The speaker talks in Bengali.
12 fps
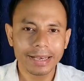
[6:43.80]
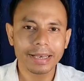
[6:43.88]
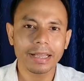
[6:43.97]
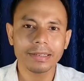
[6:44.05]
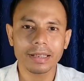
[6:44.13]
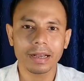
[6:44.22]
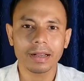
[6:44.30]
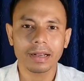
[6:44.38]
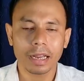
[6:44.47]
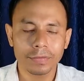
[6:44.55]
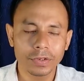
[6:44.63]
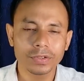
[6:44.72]
গাইডলাইনটা
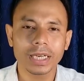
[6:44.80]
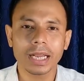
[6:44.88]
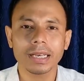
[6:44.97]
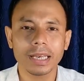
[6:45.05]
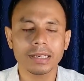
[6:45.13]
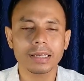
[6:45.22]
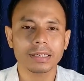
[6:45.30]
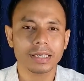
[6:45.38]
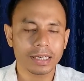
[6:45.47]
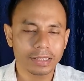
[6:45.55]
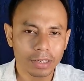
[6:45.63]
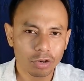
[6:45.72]
কারফিউর যে গাইডলাইনটা
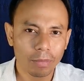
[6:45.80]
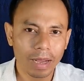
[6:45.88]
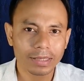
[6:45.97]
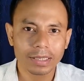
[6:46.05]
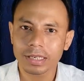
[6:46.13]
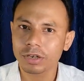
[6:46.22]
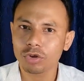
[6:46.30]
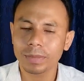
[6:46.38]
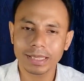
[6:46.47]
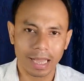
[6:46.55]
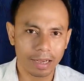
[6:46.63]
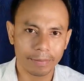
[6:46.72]
সেটা যেরকম আছে
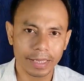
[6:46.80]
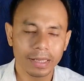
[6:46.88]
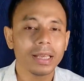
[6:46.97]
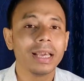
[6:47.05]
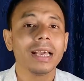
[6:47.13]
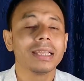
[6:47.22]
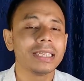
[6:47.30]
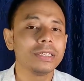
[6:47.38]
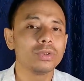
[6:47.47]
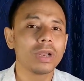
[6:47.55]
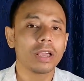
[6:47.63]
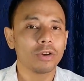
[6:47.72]
সেরকমই থাকবে তিন
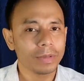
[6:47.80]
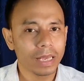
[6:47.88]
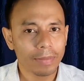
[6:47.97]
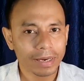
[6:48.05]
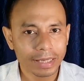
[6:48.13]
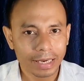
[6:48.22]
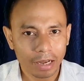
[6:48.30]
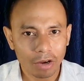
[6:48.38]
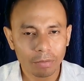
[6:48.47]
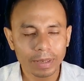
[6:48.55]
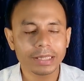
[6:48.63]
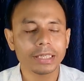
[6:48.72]
জুলাই অবধি আবার দেখা
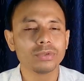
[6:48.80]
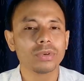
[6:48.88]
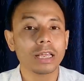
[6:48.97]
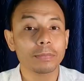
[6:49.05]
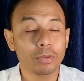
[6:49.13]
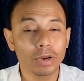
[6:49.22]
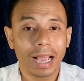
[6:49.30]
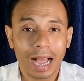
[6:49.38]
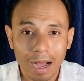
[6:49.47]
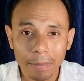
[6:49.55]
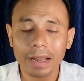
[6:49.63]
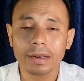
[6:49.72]
হবে তিন জুলাইয়ের পরে
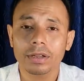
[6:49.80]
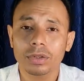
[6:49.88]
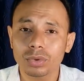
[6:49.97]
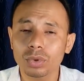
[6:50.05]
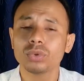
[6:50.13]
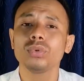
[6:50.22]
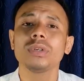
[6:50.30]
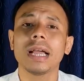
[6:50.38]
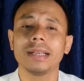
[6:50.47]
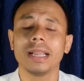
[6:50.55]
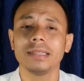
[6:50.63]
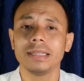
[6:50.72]
আবার নতুন
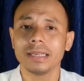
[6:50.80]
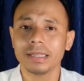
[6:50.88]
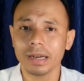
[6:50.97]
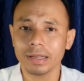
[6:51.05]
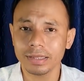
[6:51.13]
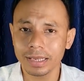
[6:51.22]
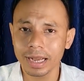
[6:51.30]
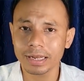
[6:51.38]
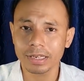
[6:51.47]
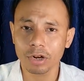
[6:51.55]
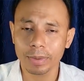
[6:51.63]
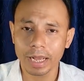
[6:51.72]
গাইডলাইন নিয়ে নিয়ে
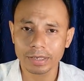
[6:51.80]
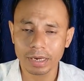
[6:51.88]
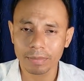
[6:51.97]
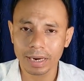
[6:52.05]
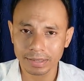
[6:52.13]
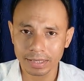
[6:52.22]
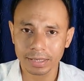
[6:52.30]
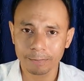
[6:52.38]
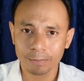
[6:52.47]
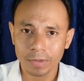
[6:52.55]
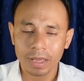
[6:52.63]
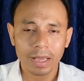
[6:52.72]
আসা হবে আসাম রাজ্যে
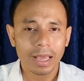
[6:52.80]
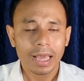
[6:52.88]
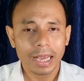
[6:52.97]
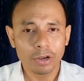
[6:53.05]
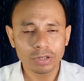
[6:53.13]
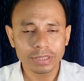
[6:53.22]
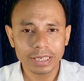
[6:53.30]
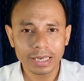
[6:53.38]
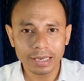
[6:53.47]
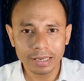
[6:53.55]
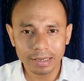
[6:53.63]
এখন যে